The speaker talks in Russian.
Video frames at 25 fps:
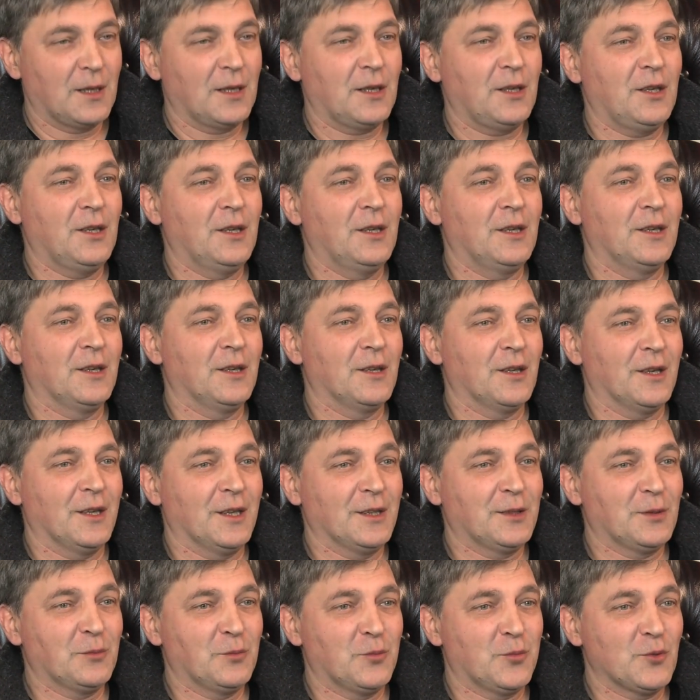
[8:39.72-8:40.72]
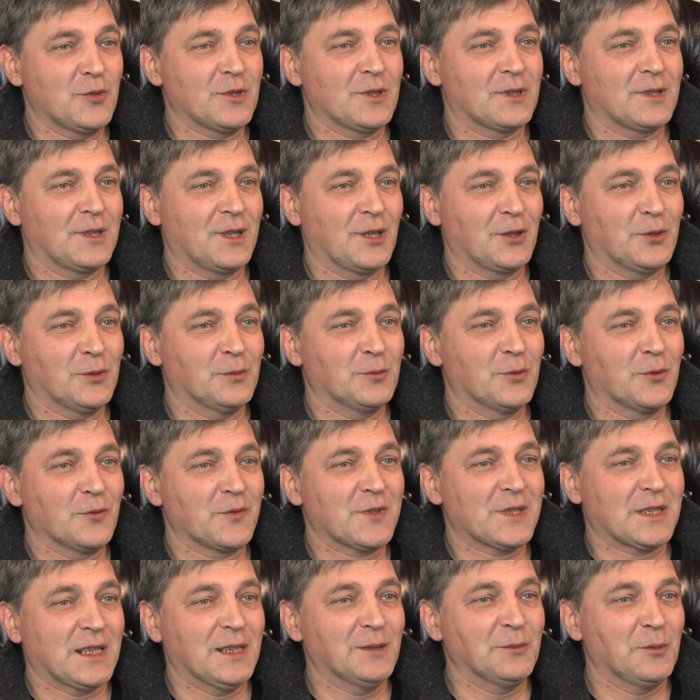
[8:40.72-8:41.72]
И это будет, я думаю,
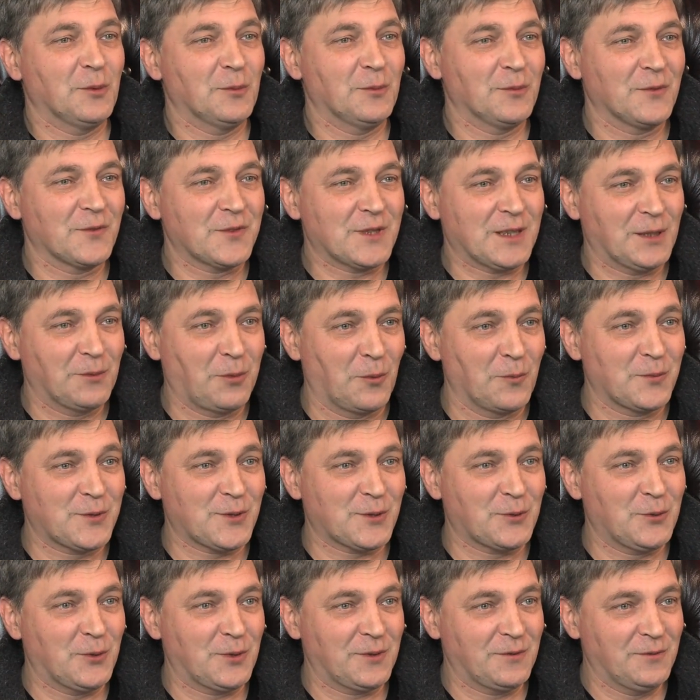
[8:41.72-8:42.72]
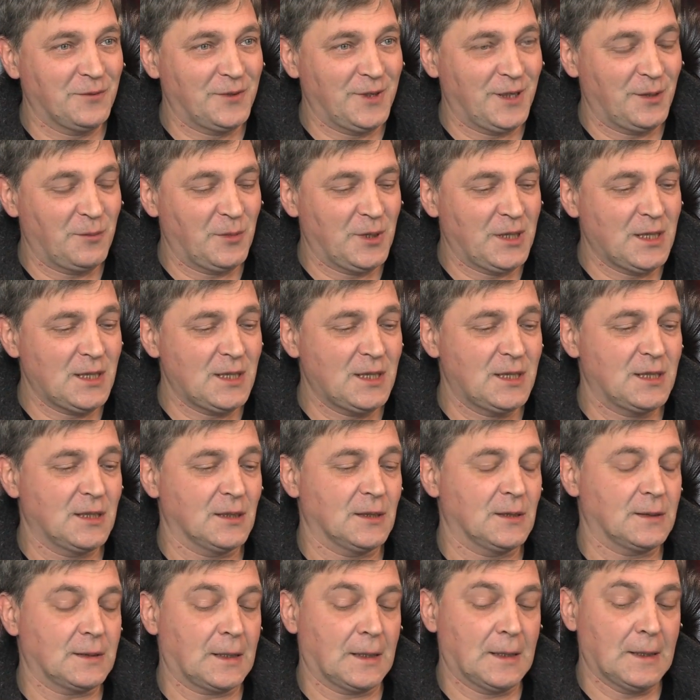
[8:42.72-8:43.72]
в самом, в самом скором времени
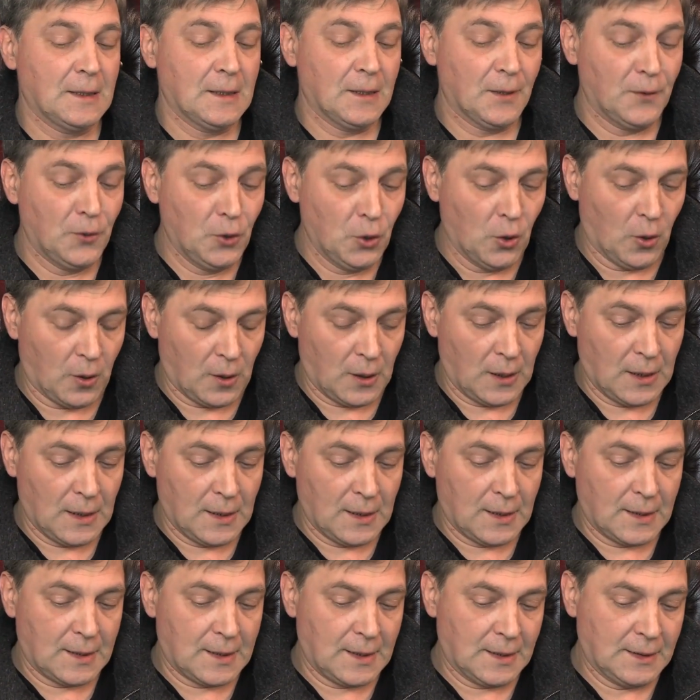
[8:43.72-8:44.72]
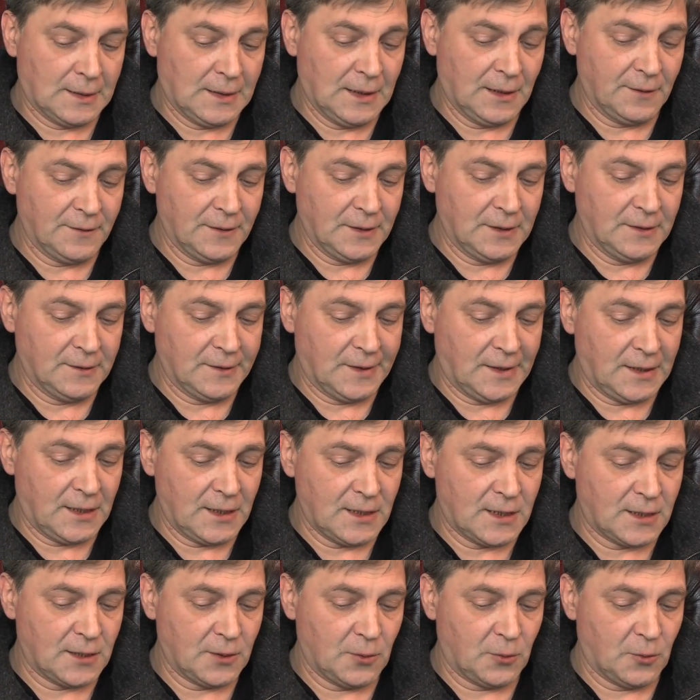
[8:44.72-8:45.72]
сделано. Но когда вы
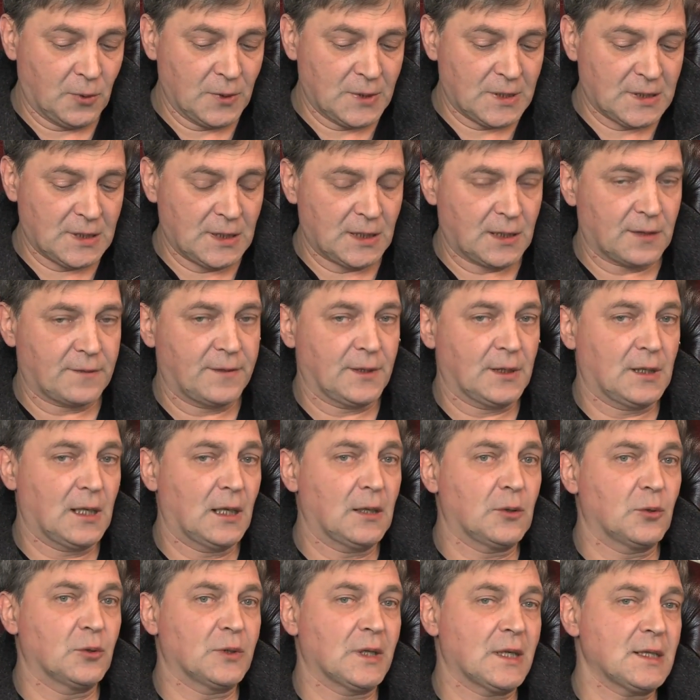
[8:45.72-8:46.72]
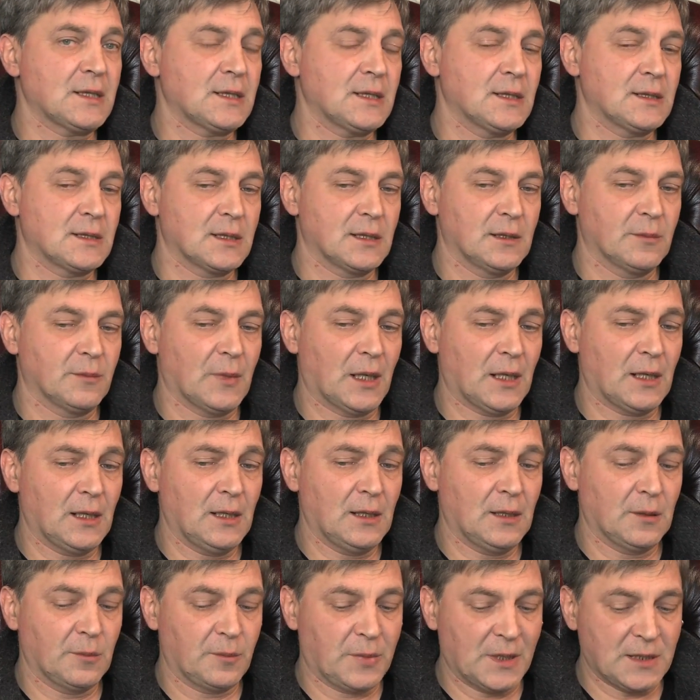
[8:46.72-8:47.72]
говорите о церкви как у носителя
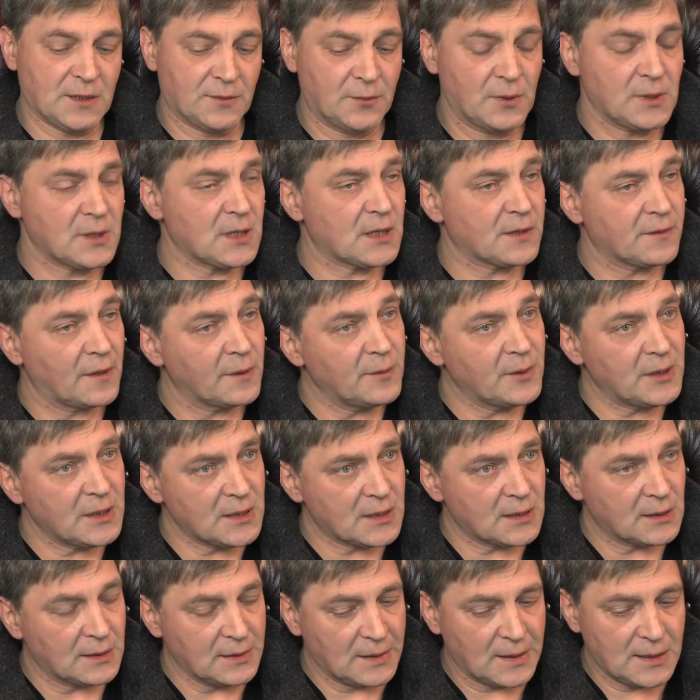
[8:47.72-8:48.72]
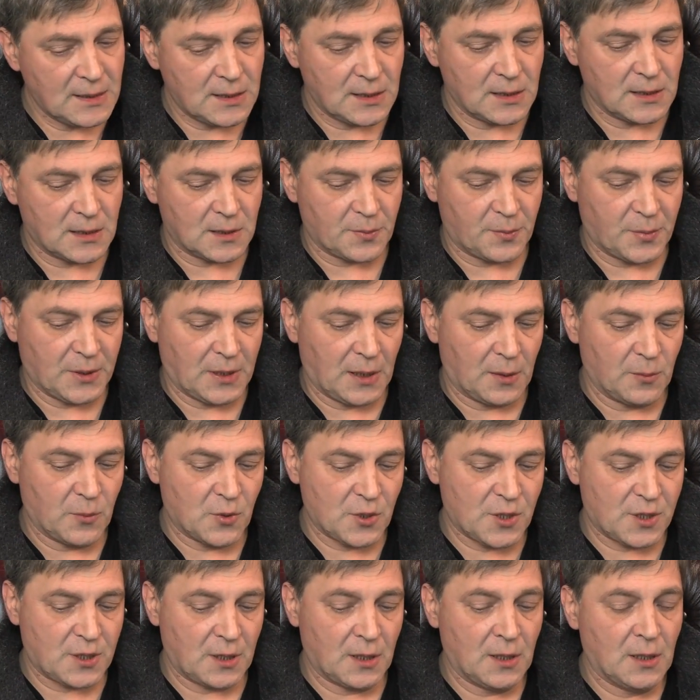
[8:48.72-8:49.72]
морали, позвольте с вами не согласиться,
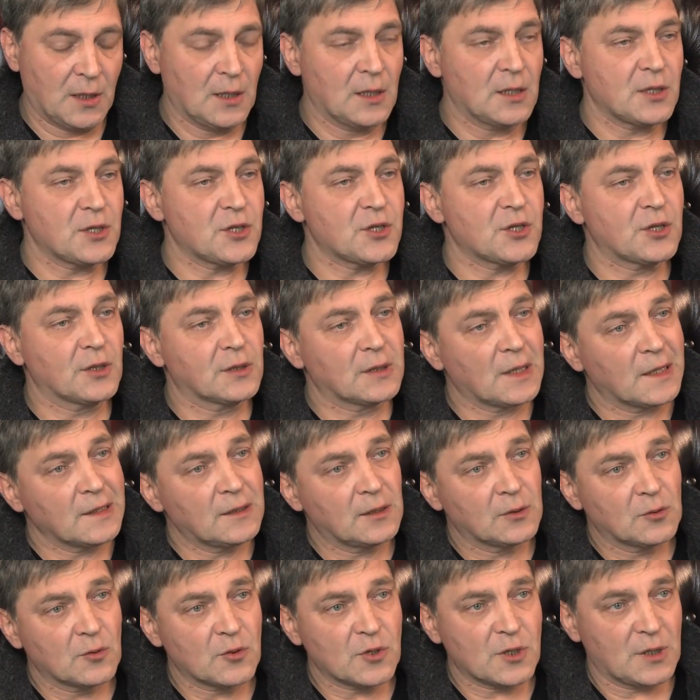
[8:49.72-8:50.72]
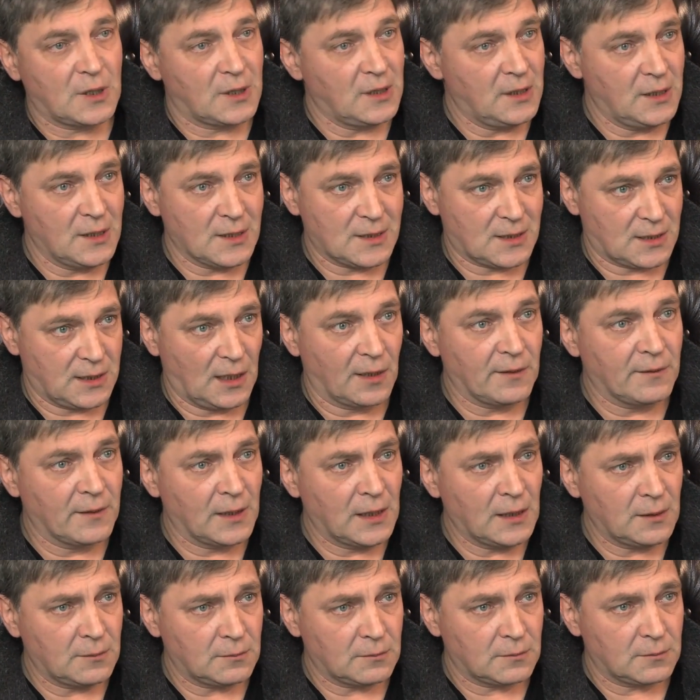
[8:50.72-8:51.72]
потому что считать нужно не
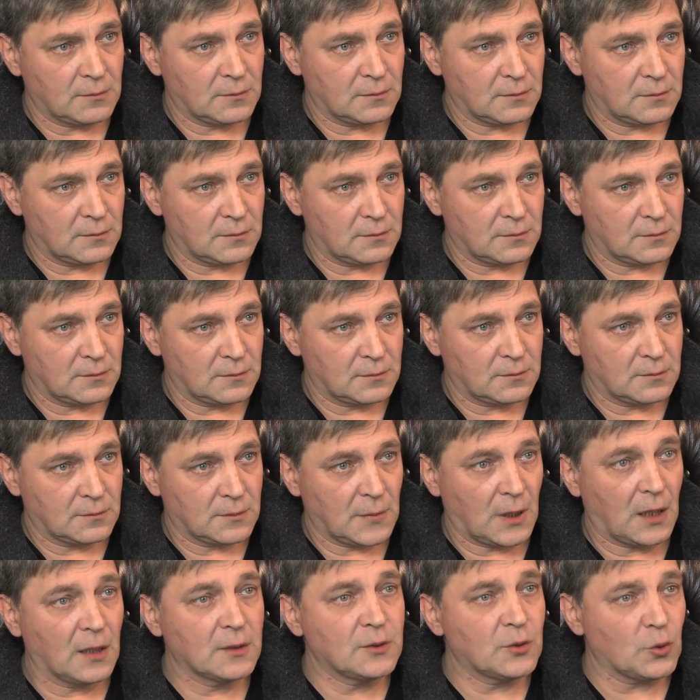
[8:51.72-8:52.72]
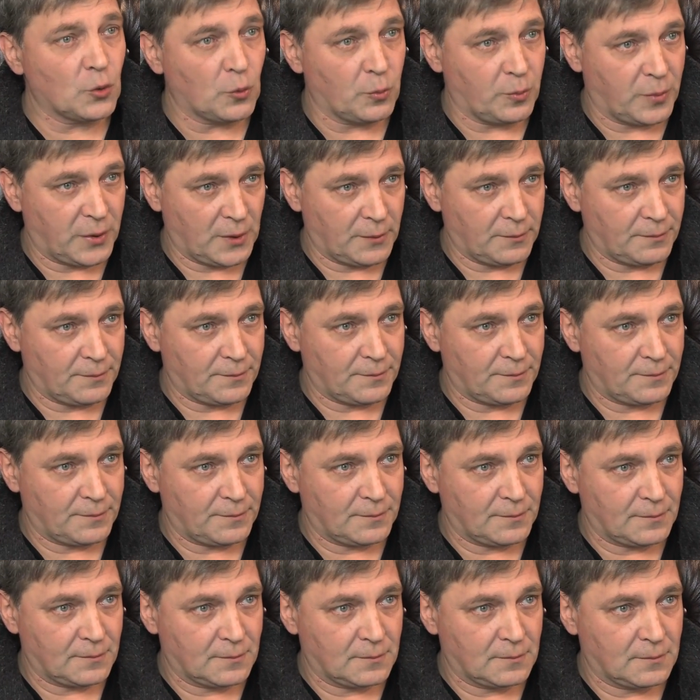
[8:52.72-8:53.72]
слова, а трупы.
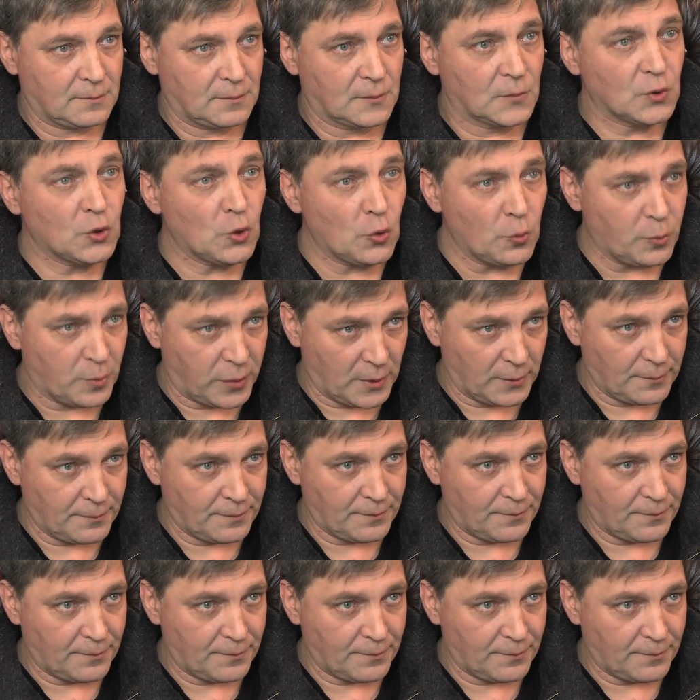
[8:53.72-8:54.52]
Трупы.